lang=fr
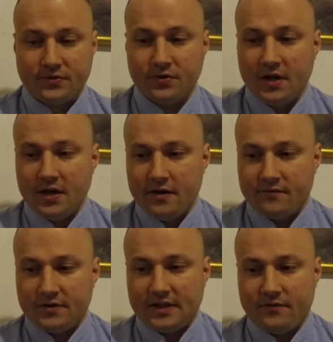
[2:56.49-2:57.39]
Que
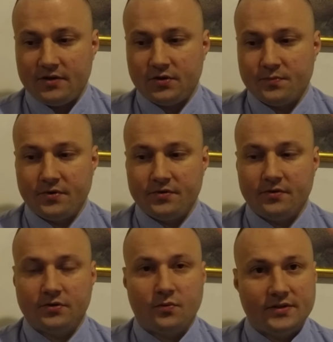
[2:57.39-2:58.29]
faut savoir que
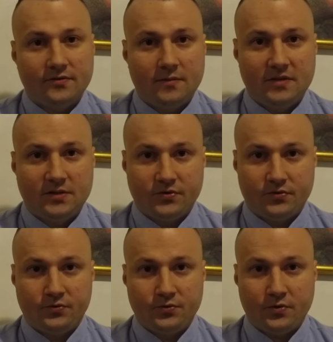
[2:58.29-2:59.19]
pendant 3 ans et demi, je me
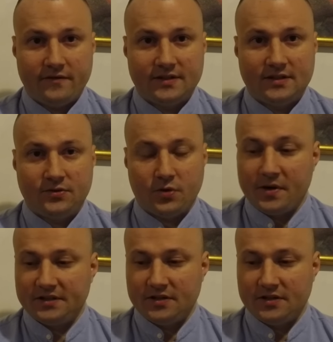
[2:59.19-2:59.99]
suis toujours investi sur ma